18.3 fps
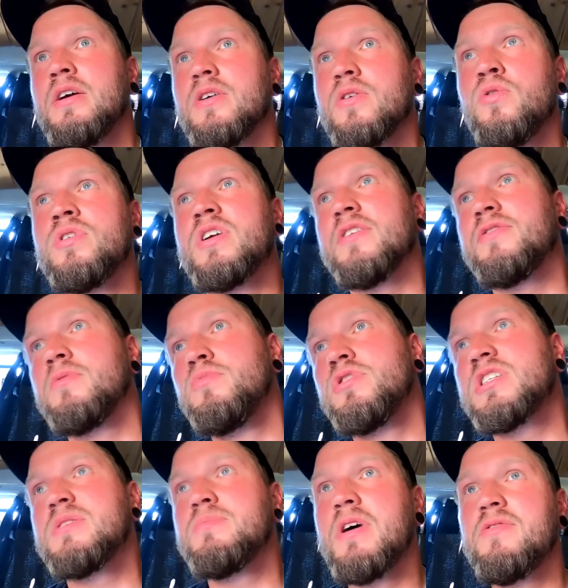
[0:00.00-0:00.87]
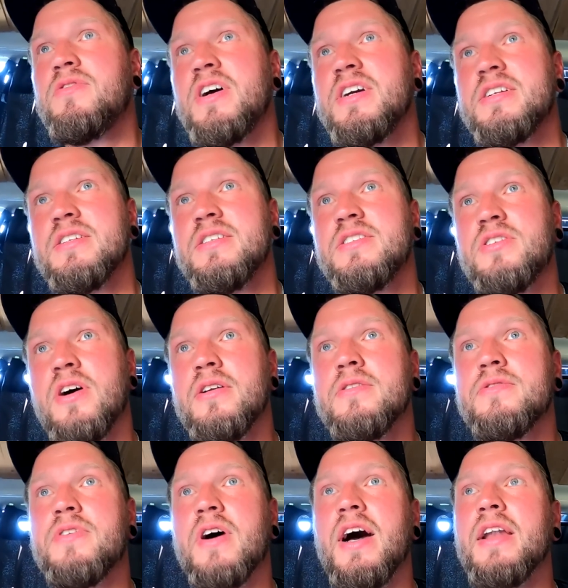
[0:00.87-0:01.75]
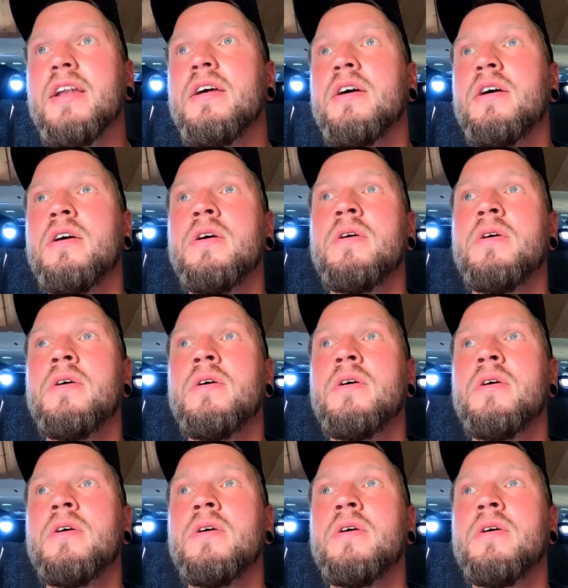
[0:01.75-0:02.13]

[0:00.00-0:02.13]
Gut, dafür müsste man vielleicht in die Sonne fahren.